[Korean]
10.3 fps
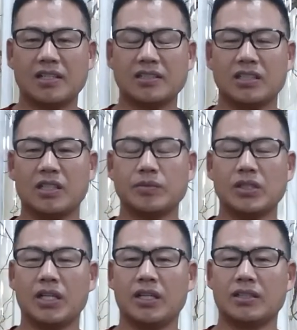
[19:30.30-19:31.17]
그래서
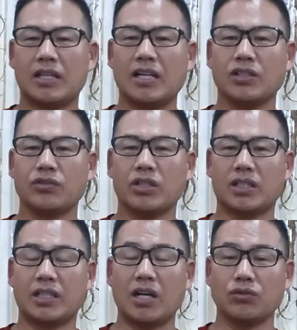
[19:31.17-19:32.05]
여러분의 장기
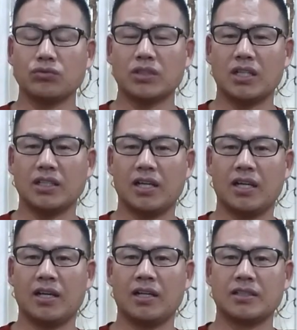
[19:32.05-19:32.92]
중에서 가장 중요한
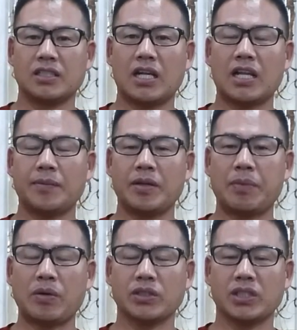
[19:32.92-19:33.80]
게
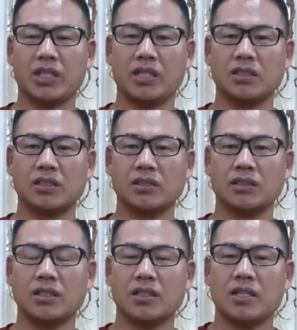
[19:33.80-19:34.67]
사람의 파워트레인은
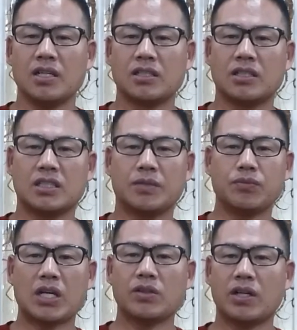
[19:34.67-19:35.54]
그
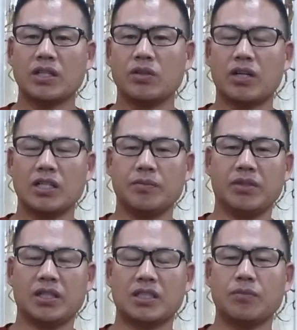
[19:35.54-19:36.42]
심장과
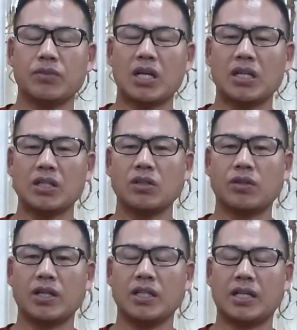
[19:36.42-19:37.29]
혈관입니다. 심장과
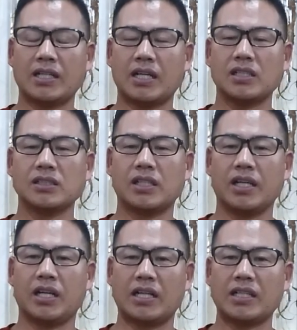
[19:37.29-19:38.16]
혈관이 가장
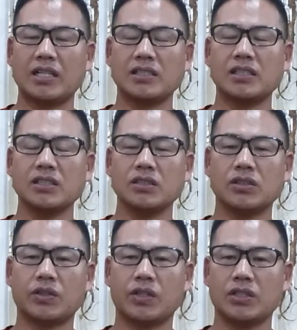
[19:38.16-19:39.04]
건강에 가장
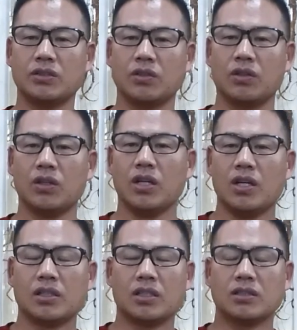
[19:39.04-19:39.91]
큰 역할이죠.
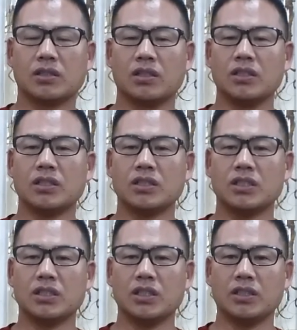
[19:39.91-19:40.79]
그래서
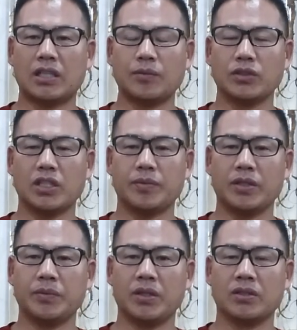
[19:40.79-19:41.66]
이것이 잘못되
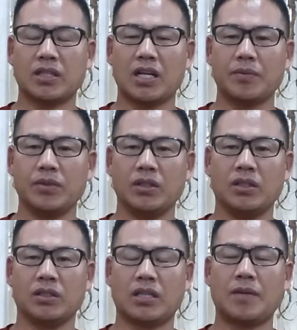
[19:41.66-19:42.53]
버리면
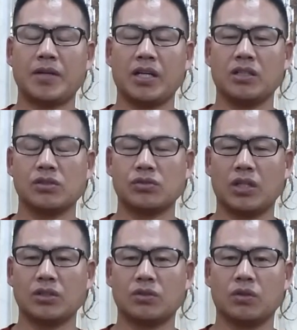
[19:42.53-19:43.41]
사람이 사망이 될
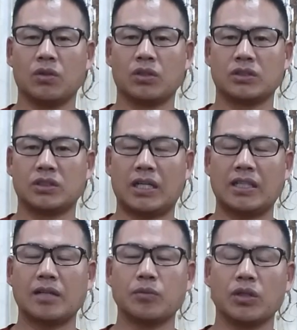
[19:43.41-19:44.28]
수가 있고
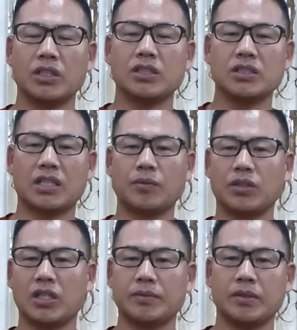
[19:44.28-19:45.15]
가장 뭐 이것이
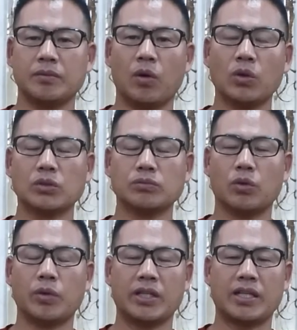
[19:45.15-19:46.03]
잘못되 버리면 모든
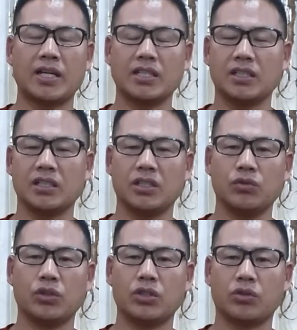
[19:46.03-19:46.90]
몸의
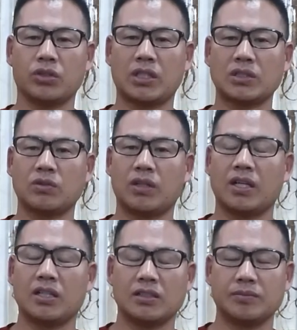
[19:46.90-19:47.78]
장기들이 유기적으로 작동을
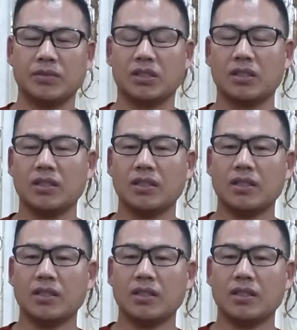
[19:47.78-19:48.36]
하는 겁니다.